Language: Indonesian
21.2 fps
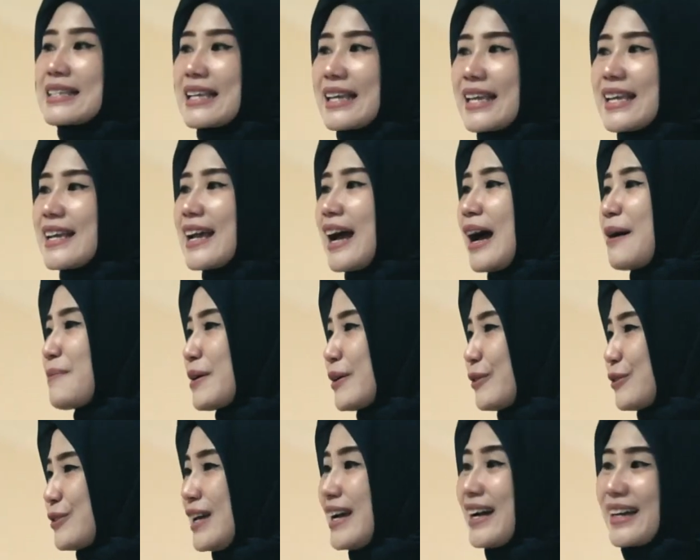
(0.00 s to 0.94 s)
sehingga
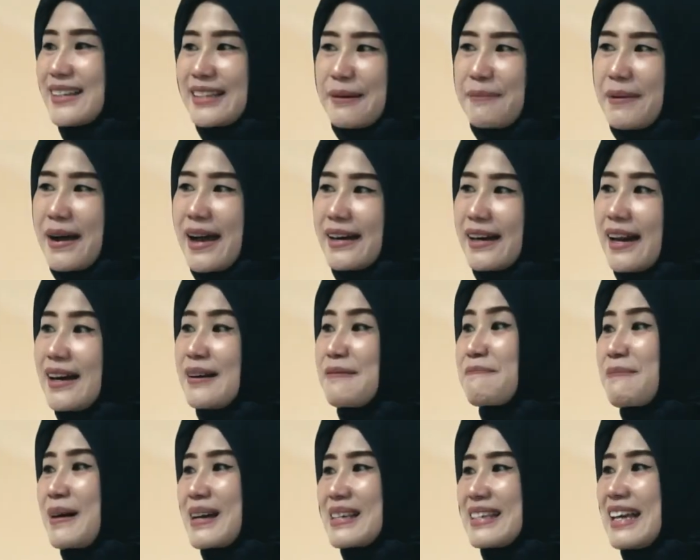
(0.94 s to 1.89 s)
menunjang
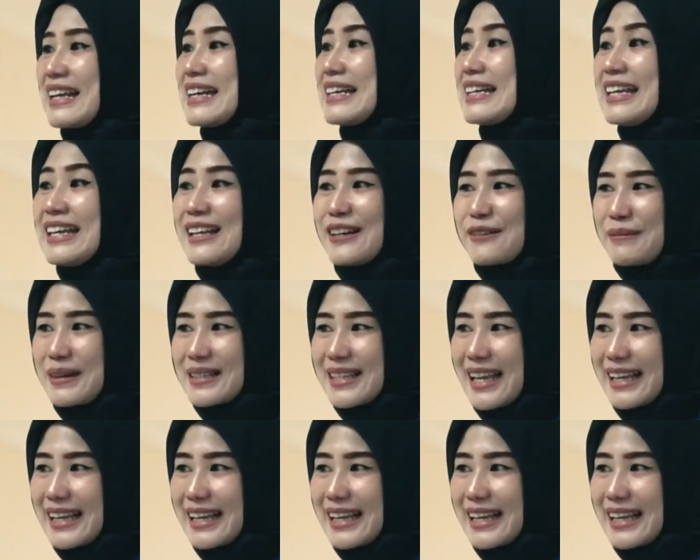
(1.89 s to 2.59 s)
kenyamanan pasien di rumah